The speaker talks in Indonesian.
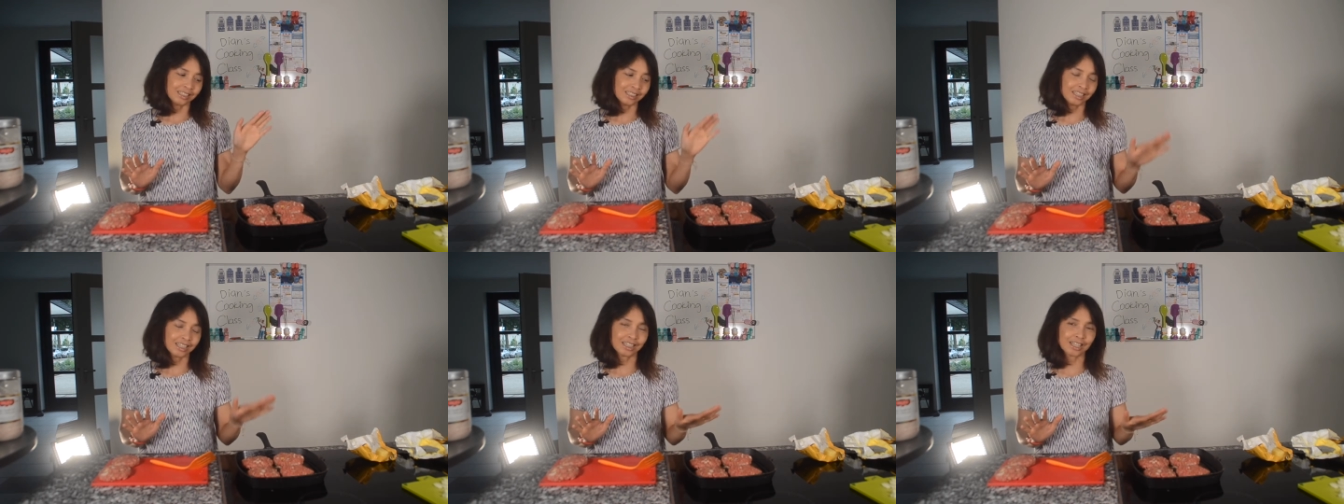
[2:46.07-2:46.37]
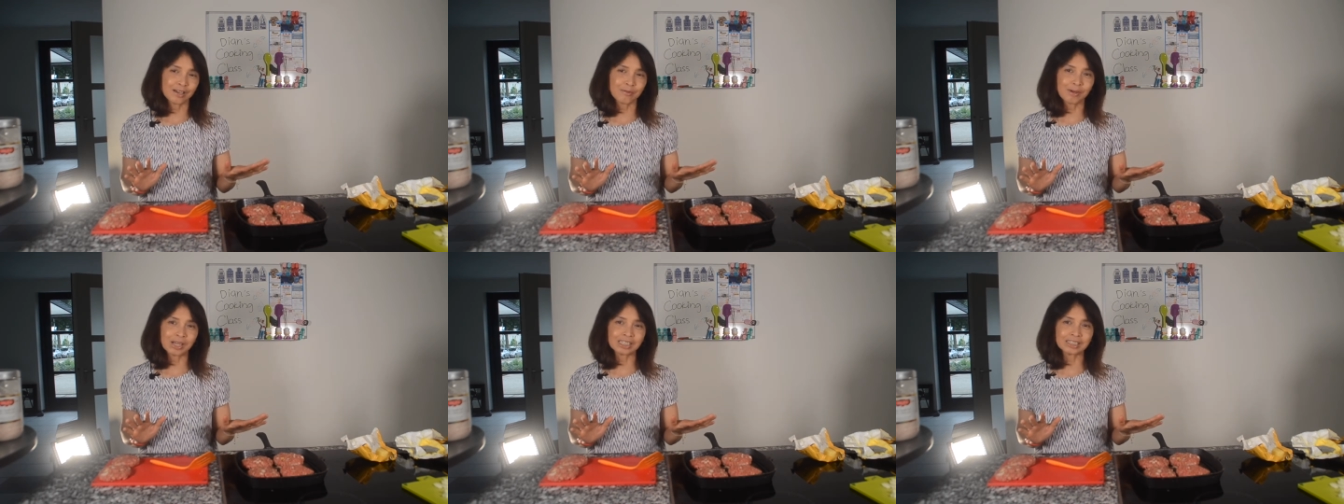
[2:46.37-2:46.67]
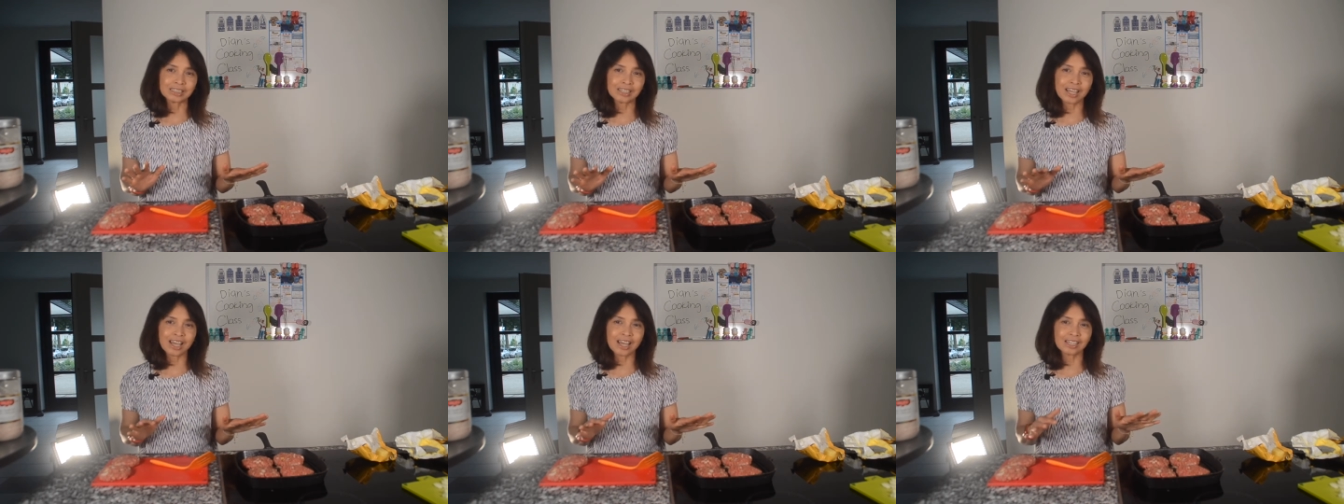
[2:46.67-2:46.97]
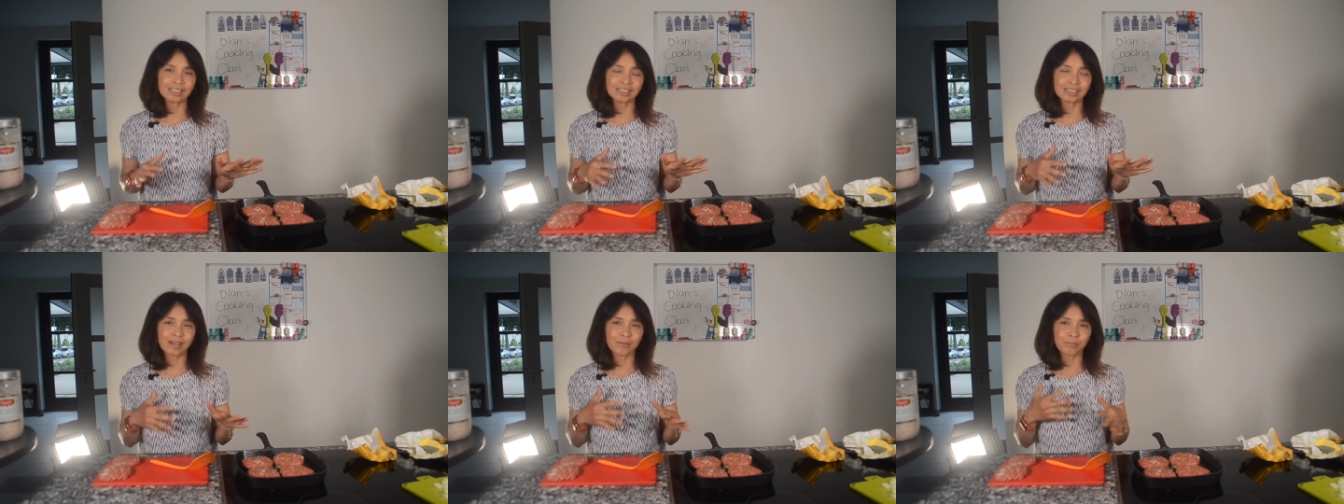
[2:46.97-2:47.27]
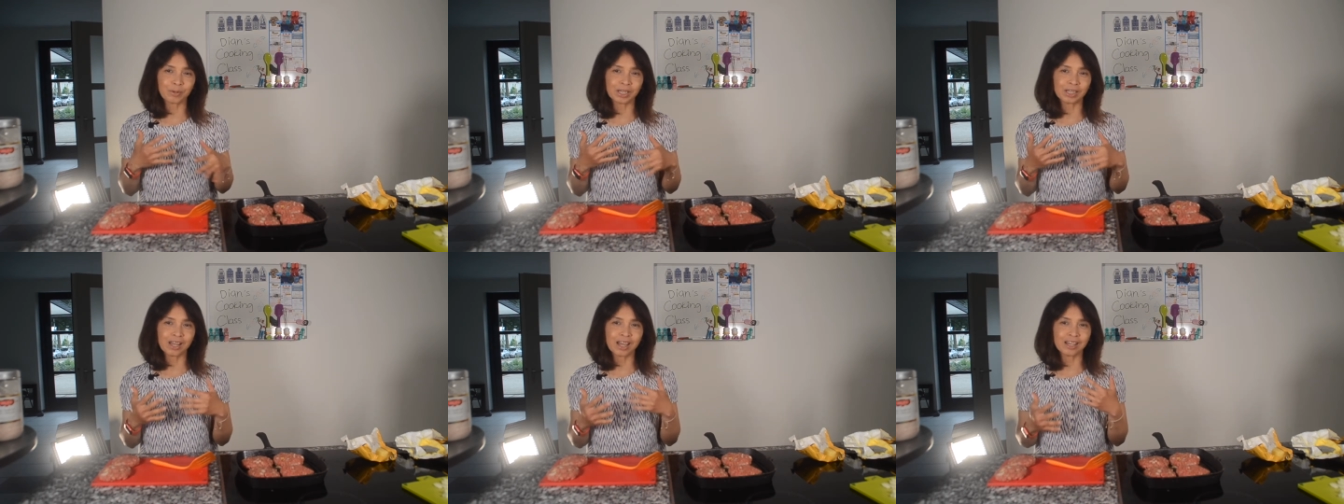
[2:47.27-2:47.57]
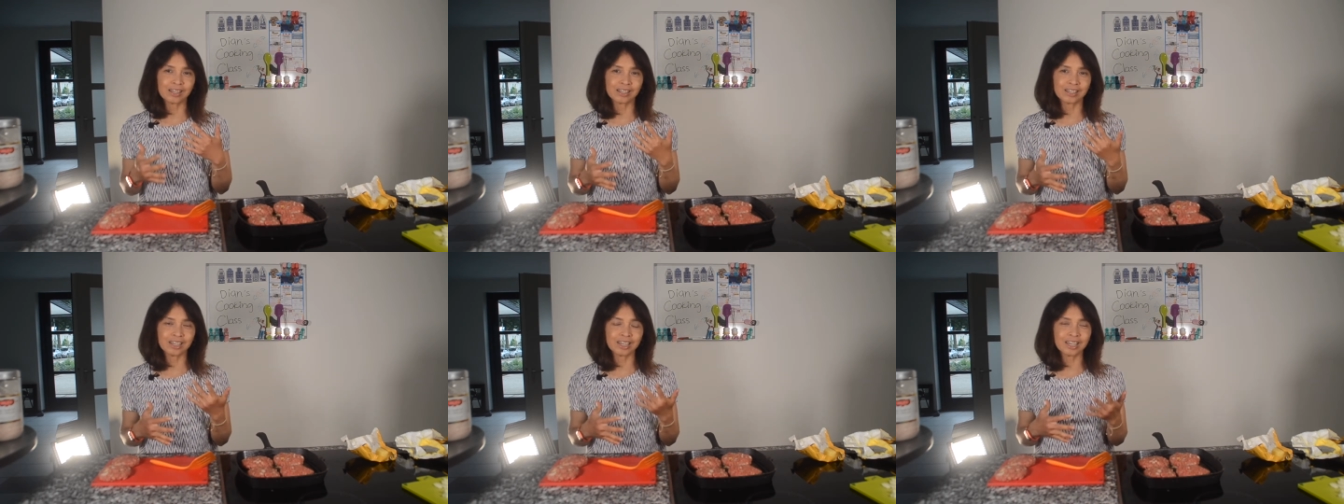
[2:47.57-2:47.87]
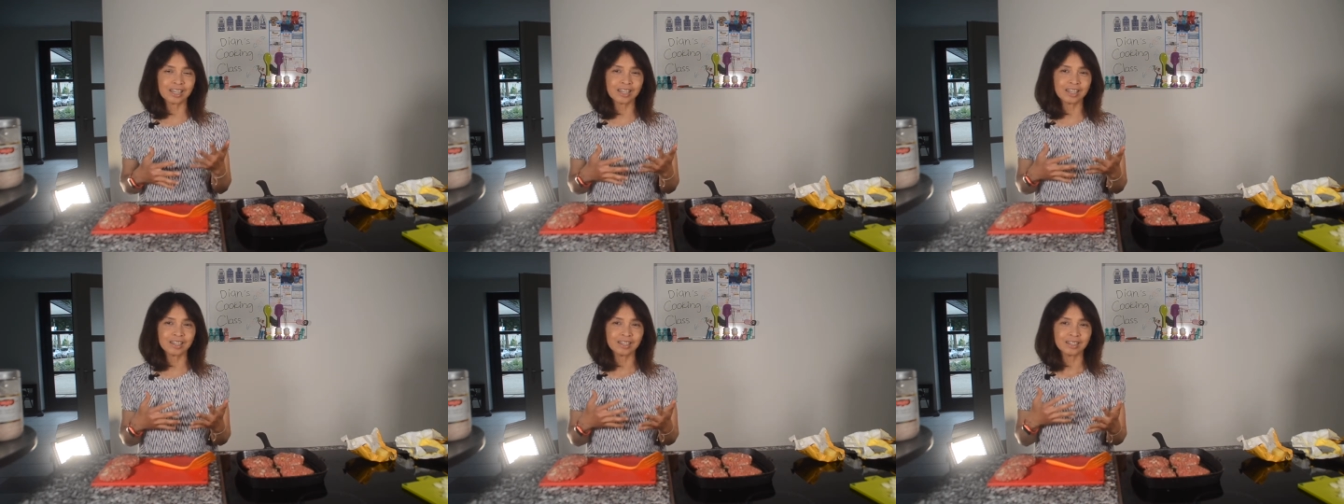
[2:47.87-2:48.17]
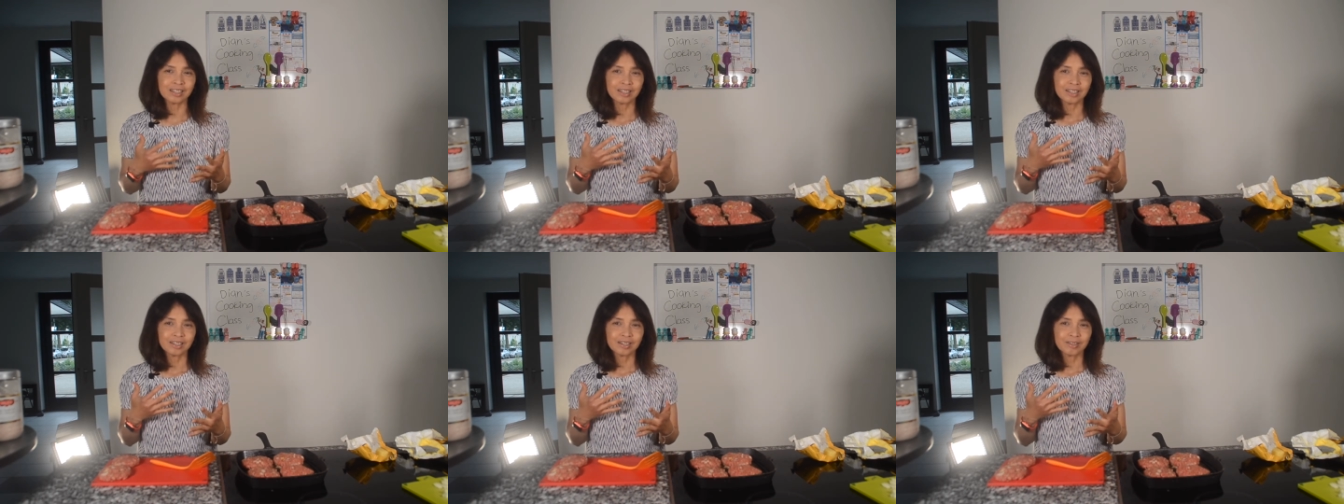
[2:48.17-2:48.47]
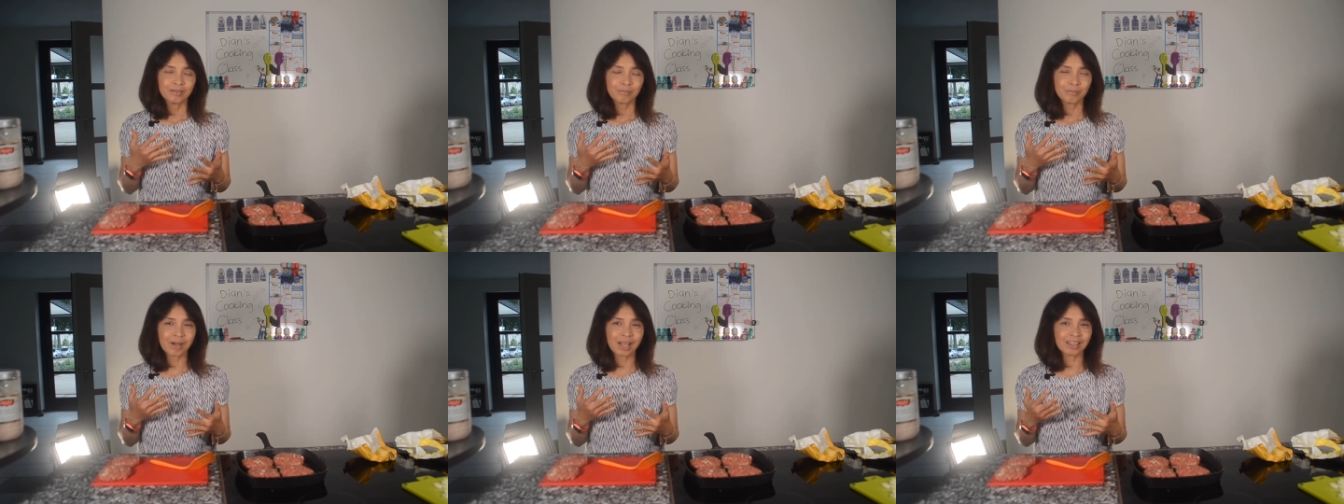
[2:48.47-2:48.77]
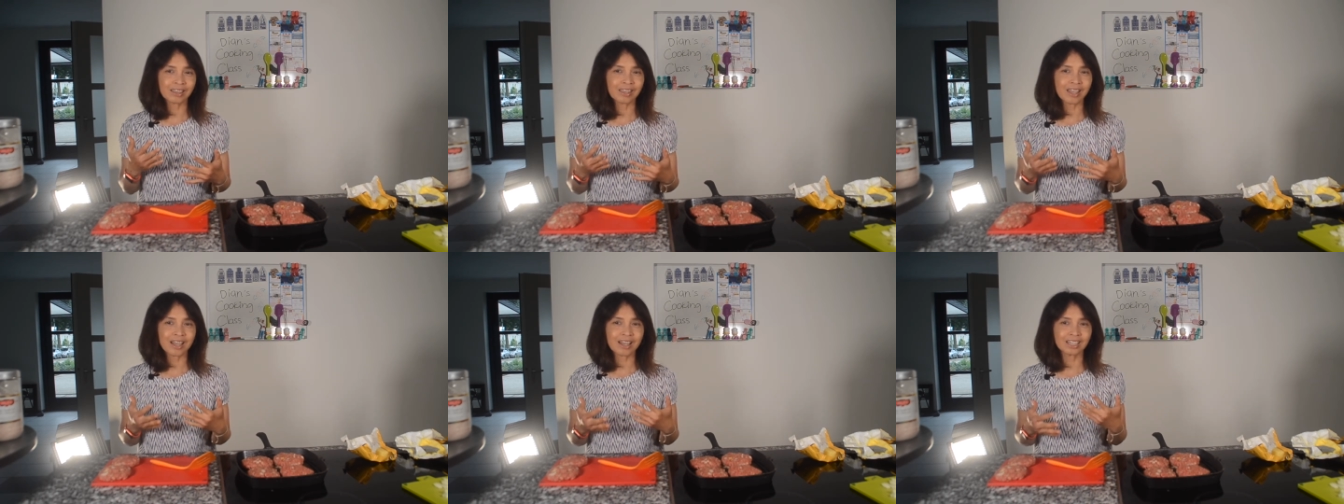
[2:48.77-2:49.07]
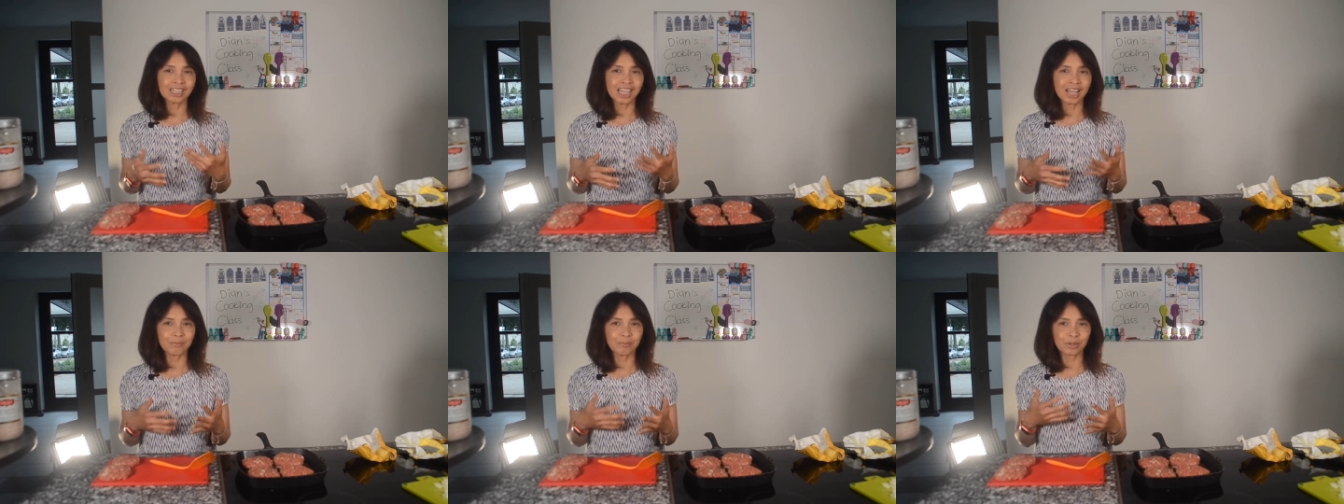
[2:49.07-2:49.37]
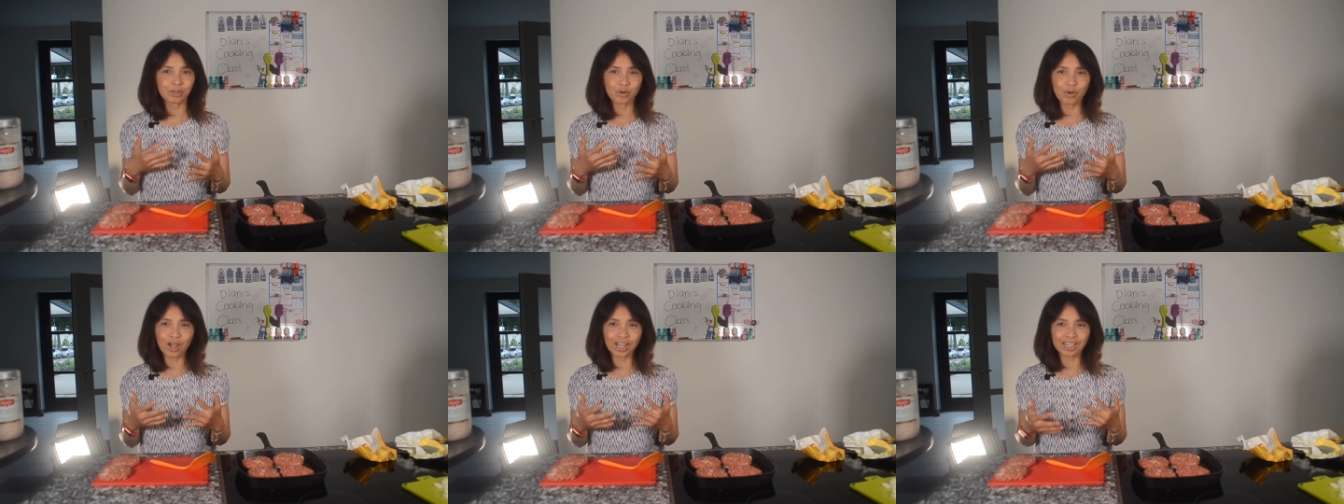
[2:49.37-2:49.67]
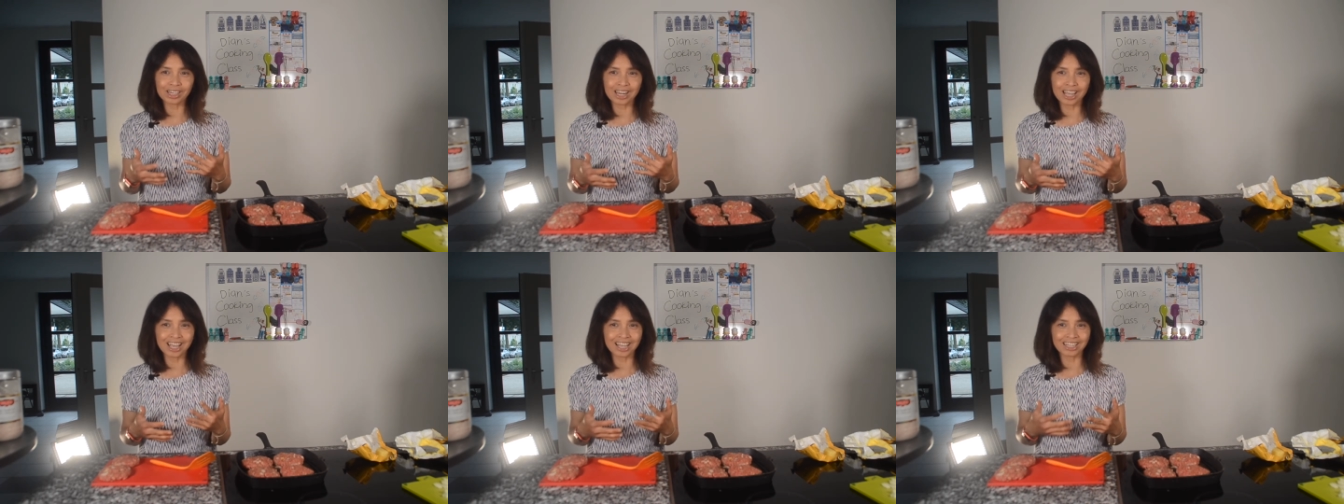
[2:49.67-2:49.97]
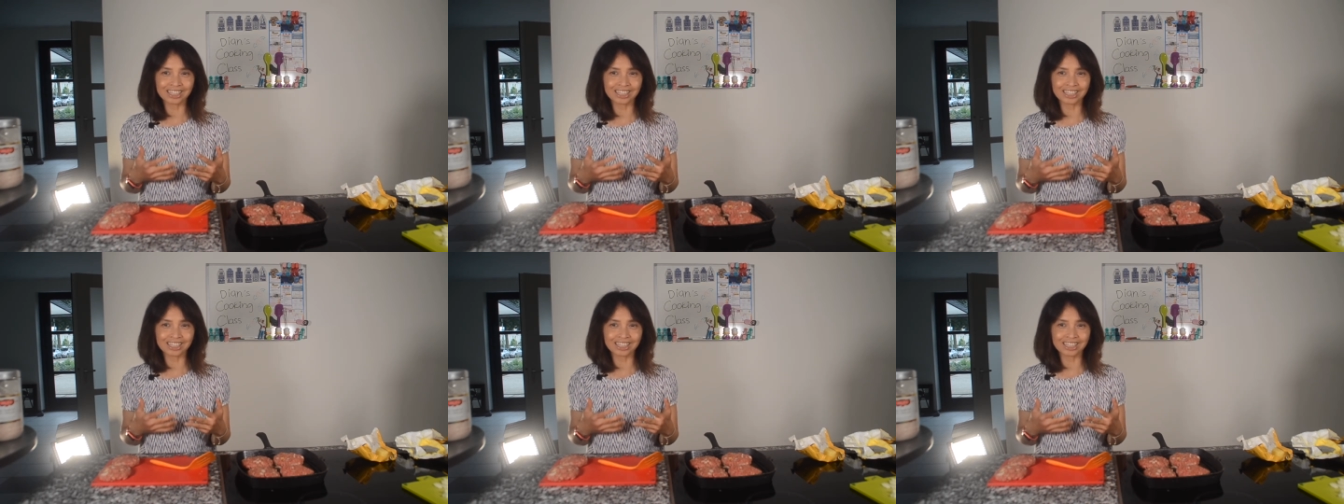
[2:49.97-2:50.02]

kita masak sampai daging matang dan berwarna